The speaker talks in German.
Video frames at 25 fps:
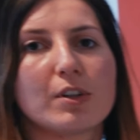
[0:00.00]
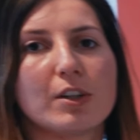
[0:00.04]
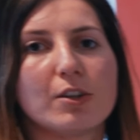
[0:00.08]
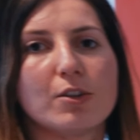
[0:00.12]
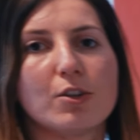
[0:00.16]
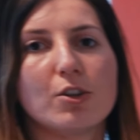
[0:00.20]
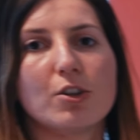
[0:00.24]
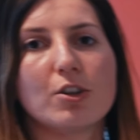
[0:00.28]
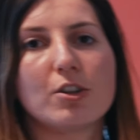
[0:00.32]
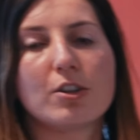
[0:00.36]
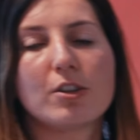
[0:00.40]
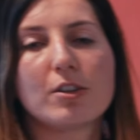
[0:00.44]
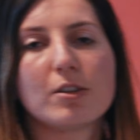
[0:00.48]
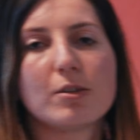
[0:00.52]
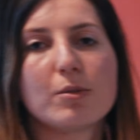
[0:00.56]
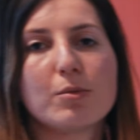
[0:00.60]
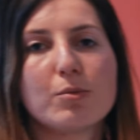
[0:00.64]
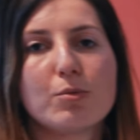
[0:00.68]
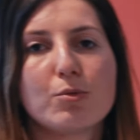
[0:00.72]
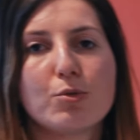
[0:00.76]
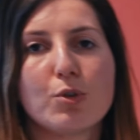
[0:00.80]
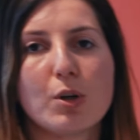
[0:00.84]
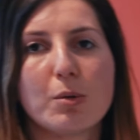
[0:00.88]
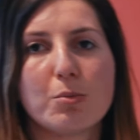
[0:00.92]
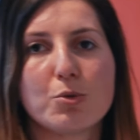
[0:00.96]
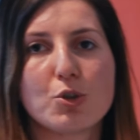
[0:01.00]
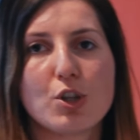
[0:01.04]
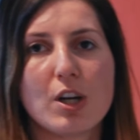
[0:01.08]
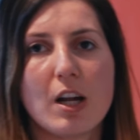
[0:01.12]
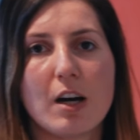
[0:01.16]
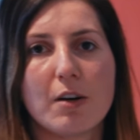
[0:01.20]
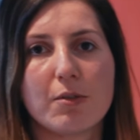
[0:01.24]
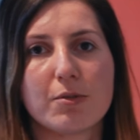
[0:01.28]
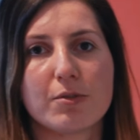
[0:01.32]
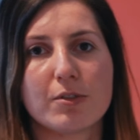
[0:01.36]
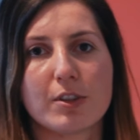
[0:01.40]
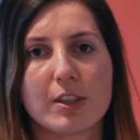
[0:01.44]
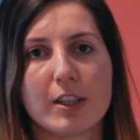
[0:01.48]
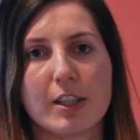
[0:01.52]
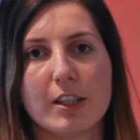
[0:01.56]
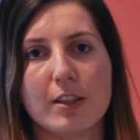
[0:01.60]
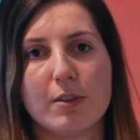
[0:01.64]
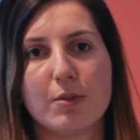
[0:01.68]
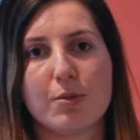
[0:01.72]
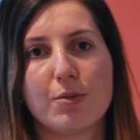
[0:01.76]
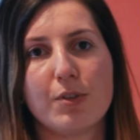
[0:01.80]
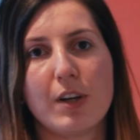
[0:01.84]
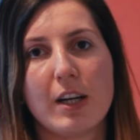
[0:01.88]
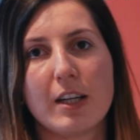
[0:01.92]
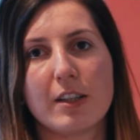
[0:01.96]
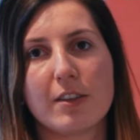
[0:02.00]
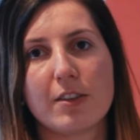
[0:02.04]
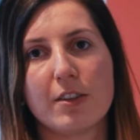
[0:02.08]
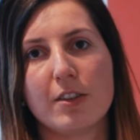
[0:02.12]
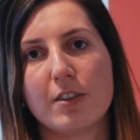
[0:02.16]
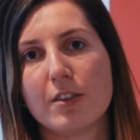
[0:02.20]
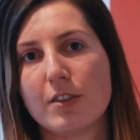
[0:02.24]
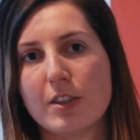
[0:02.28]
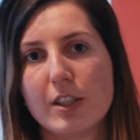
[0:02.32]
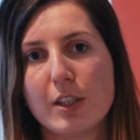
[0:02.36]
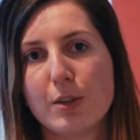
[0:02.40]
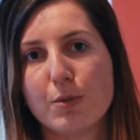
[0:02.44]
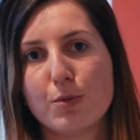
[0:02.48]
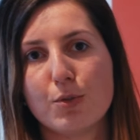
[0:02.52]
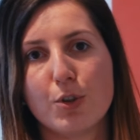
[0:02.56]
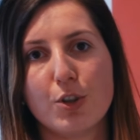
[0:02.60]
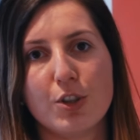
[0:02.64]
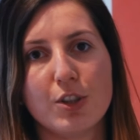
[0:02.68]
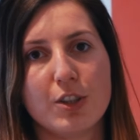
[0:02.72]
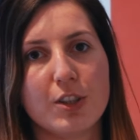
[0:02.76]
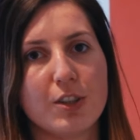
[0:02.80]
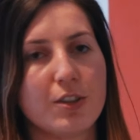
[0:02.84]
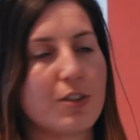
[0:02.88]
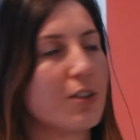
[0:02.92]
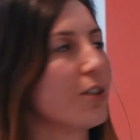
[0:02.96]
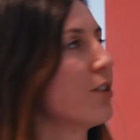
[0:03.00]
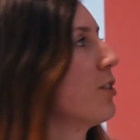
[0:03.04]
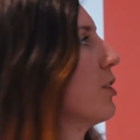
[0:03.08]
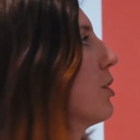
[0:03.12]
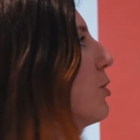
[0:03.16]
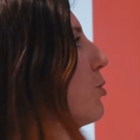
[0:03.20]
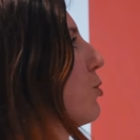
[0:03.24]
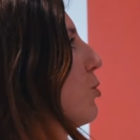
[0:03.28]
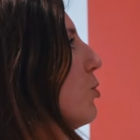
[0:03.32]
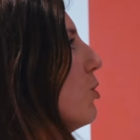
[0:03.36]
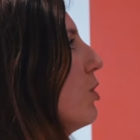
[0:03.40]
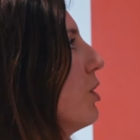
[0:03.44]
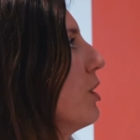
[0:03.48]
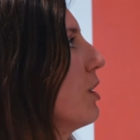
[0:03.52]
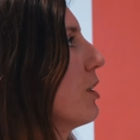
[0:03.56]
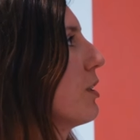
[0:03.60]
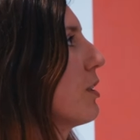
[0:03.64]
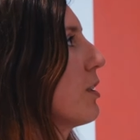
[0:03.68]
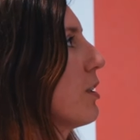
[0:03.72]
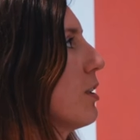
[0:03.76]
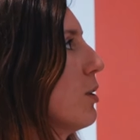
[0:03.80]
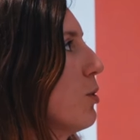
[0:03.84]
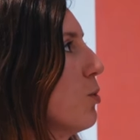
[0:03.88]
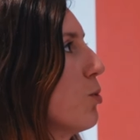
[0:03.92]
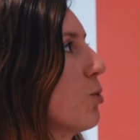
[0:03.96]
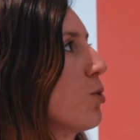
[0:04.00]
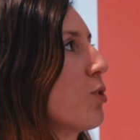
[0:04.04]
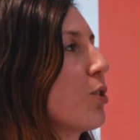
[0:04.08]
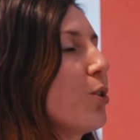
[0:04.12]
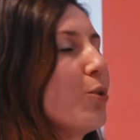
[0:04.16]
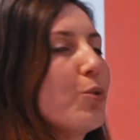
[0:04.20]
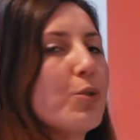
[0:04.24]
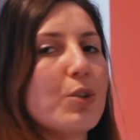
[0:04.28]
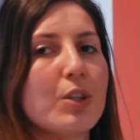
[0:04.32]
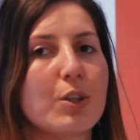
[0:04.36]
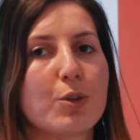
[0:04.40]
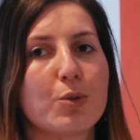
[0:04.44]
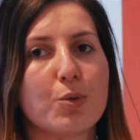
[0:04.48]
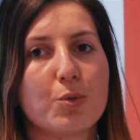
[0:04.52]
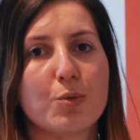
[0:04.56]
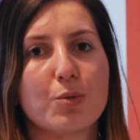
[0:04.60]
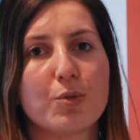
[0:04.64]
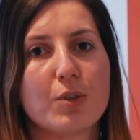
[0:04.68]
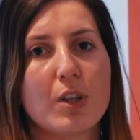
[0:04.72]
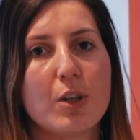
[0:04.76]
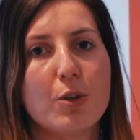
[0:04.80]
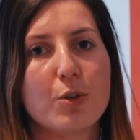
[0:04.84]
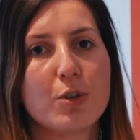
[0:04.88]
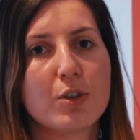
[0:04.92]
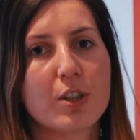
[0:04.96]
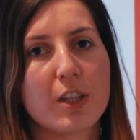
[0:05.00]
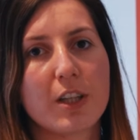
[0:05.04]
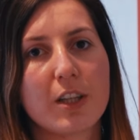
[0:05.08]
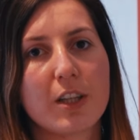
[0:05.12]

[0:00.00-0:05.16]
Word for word: dann noch vorm Schlafengehen Fernsehen sehen wollen, ist es natürlich in unserer Unterkunft auch